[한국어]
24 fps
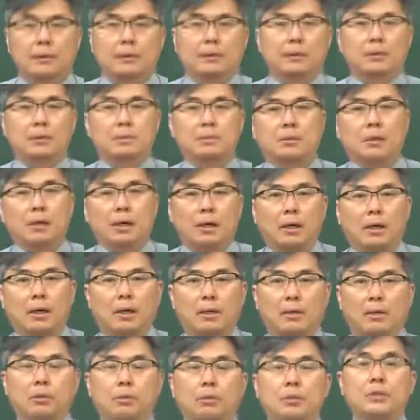
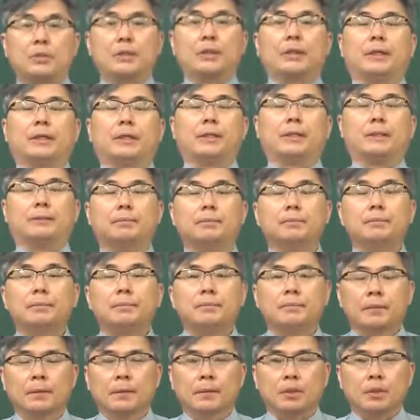안녕하십니까. 네, 이번 시간에는
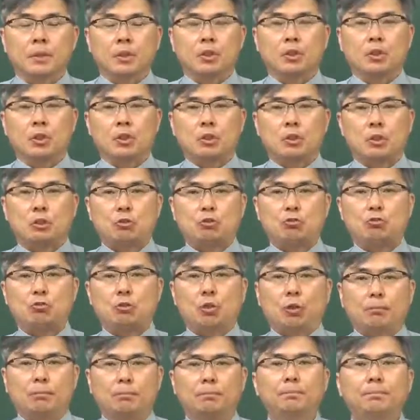
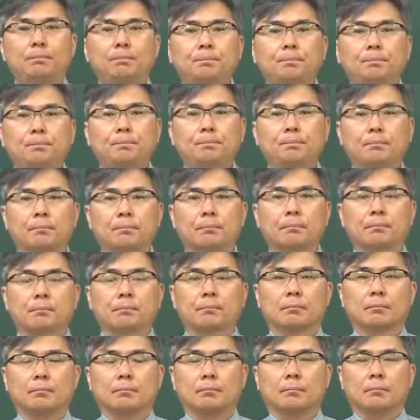2019년
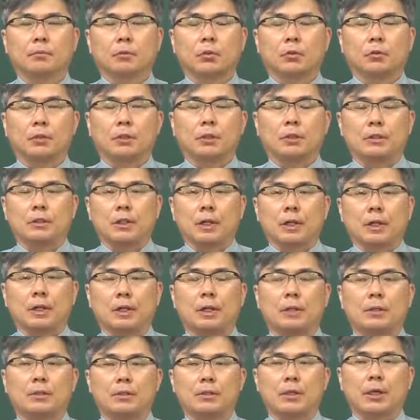
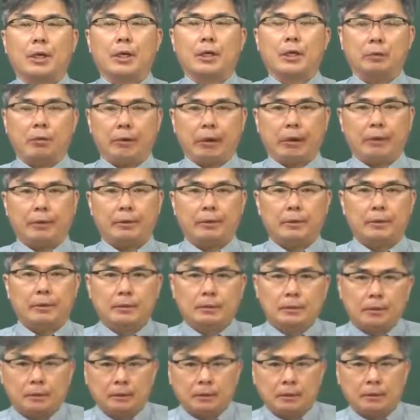전기기사 제1회
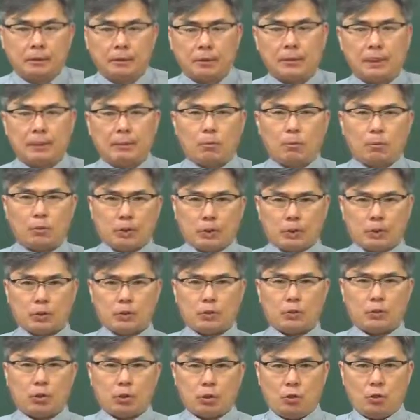어, 이 과목인
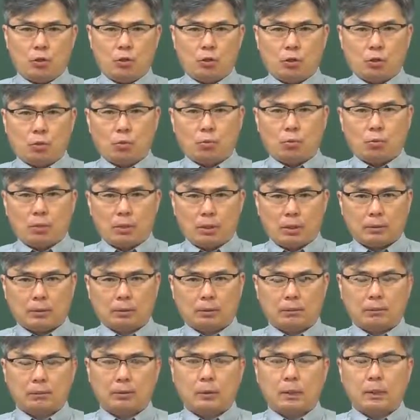
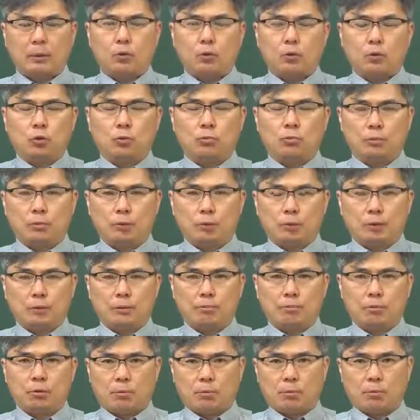전력공학 관련도 문제를
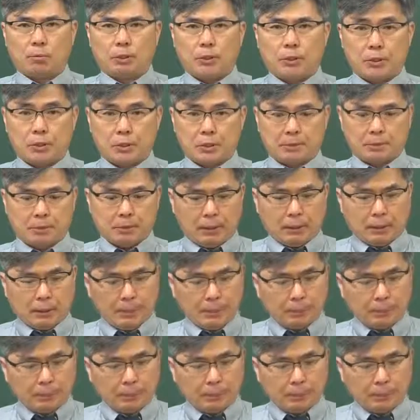풀어보도록 하겠습니다.